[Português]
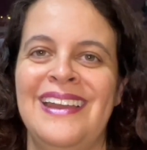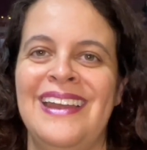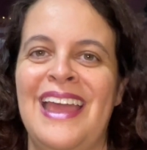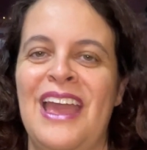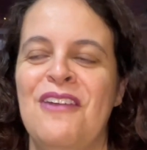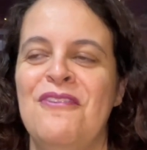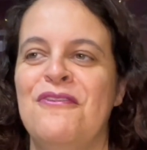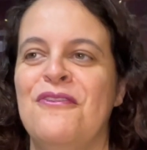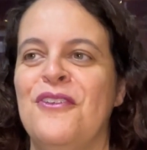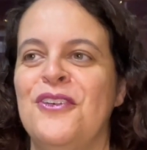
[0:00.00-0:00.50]

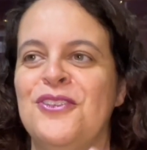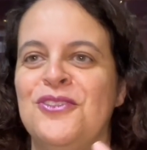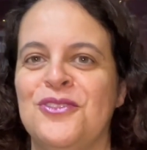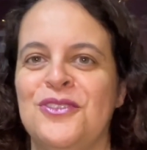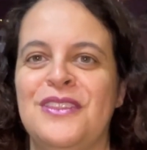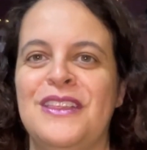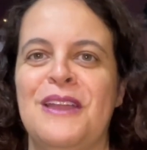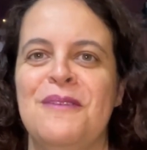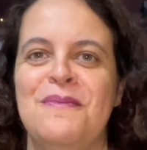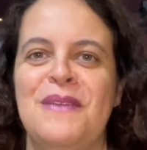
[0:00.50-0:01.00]
né, foi
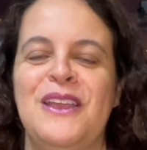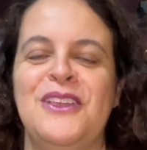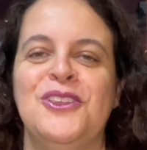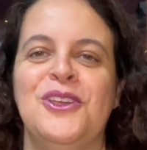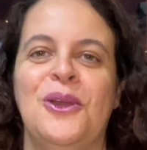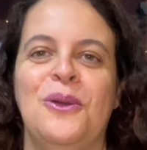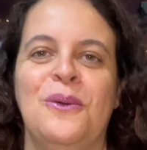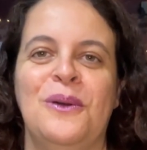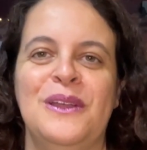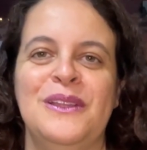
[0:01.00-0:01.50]

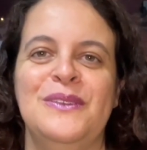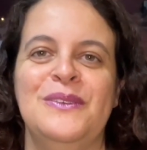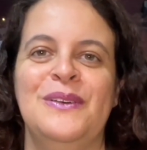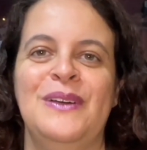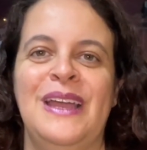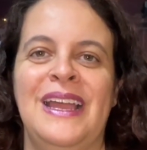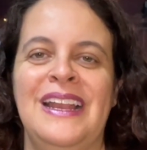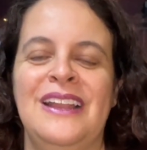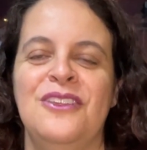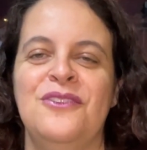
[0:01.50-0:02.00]
justamente quando
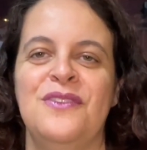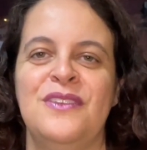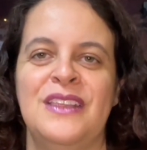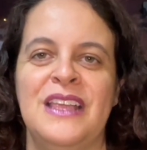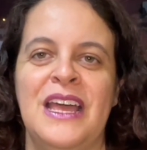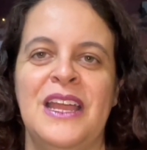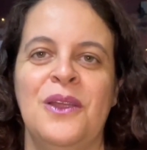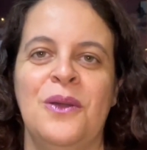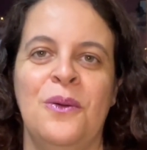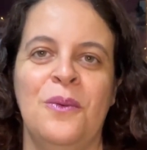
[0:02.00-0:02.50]
eles fizeram